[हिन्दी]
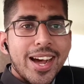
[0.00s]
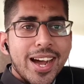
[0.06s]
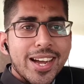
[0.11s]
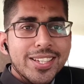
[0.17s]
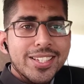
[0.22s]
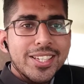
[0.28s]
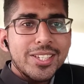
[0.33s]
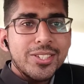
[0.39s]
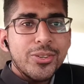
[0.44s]

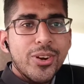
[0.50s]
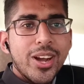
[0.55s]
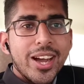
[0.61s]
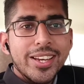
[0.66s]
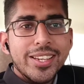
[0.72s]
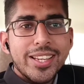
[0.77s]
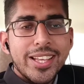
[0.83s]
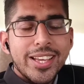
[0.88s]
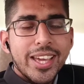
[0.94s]
आज की जो
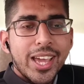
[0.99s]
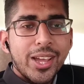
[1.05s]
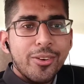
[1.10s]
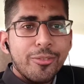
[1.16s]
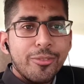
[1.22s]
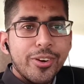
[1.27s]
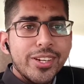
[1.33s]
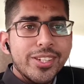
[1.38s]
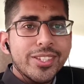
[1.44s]
कहानी लेके आए हो
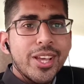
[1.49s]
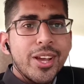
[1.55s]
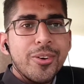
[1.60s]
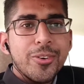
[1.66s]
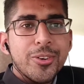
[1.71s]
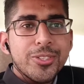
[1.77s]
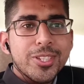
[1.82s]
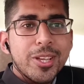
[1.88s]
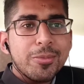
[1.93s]
फ्रेंड्स
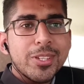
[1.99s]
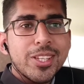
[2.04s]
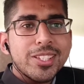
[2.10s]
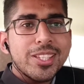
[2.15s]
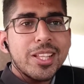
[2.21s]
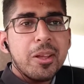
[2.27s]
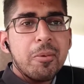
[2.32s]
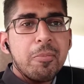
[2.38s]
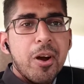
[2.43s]
वो सबसे
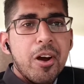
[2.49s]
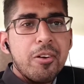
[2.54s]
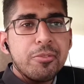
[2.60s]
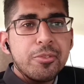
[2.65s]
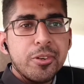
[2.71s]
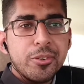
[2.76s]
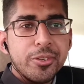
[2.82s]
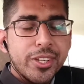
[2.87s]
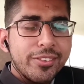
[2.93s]
ज़्यादा
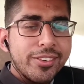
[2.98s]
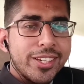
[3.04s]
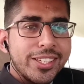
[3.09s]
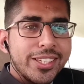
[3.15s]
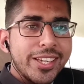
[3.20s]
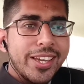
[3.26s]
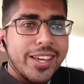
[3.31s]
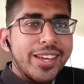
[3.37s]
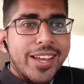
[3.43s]
पावरफुल होने वाली
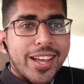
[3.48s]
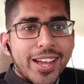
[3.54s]
है